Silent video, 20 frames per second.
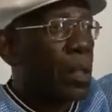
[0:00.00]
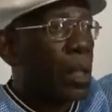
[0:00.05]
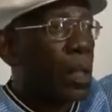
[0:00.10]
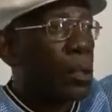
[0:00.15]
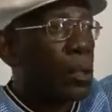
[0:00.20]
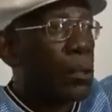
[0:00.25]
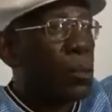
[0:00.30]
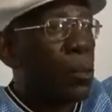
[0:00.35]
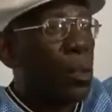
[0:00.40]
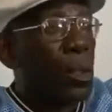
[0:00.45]

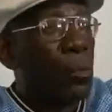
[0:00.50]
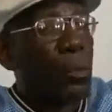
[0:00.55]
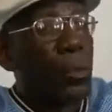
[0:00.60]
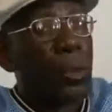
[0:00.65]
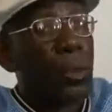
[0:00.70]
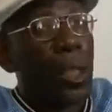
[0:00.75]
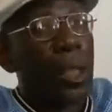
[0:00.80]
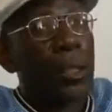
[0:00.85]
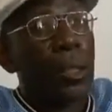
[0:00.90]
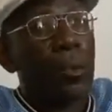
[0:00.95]
Al señor le
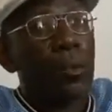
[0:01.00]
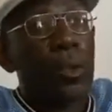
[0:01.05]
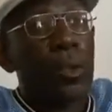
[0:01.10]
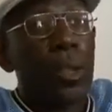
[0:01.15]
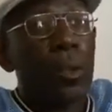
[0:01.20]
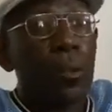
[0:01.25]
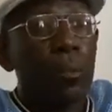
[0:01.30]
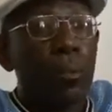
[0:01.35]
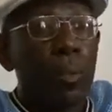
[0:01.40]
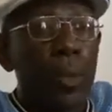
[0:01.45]
pone la
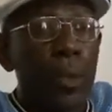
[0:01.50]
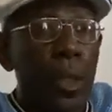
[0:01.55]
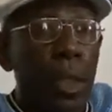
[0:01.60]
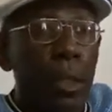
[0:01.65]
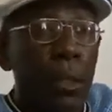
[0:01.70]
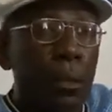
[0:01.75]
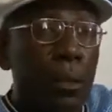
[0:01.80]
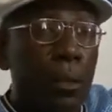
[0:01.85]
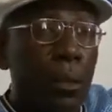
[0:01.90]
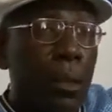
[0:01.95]
segunda trompeta
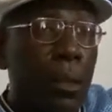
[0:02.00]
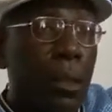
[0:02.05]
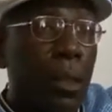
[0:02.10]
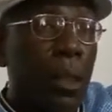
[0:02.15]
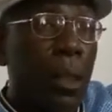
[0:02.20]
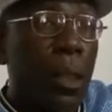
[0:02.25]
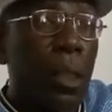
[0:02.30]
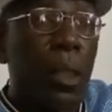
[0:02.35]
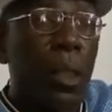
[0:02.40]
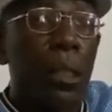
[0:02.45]

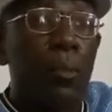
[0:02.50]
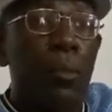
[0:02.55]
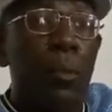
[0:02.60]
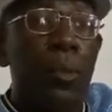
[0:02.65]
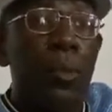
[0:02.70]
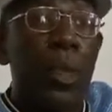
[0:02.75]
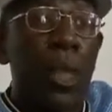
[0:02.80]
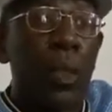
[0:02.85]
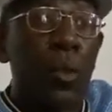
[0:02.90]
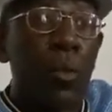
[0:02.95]
y le
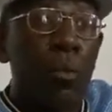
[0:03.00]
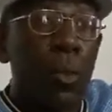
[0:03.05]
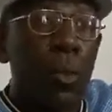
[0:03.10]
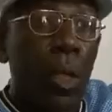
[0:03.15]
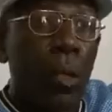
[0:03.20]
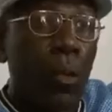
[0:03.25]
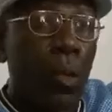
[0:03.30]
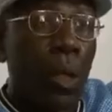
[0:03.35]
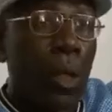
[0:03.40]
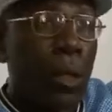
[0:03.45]
pone la
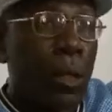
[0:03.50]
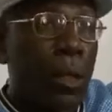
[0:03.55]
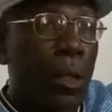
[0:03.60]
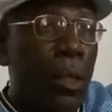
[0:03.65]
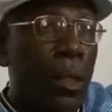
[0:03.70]
tumbadora,